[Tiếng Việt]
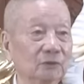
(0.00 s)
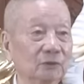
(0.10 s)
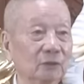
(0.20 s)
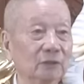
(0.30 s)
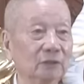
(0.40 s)

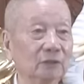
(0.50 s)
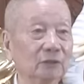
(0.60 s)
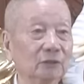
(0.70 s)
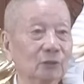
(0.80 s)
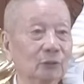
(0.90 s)
rồi từ
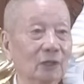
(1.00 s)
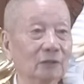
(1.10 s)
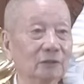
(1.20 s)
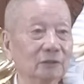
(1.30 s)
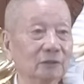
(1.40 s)
cái chỗ đó
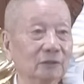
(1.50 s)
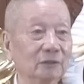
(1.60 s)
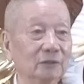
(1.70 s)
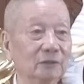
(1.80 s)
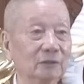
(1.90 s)
nó
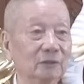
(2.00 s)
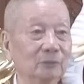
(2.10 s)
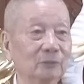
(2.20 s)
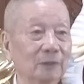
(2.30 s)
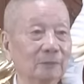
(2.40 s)

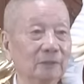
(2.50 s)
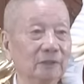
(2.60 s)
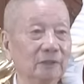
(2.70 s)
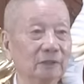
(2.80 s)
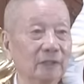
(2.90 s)
chúng ta mới
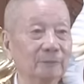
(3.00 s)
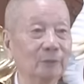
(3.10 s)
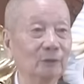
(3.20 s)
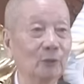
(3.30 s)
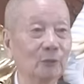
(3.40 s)
nhìn thấy một
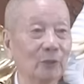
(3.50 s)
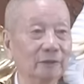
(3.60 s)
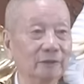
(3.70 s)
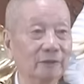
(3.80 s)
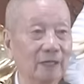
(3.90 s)
cái loại hoa
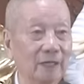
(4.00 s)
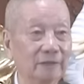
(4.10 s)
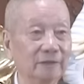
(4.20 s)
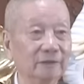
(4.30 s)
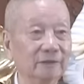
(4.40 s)
thứ hai
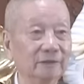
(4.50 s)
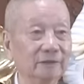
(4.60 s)
nữa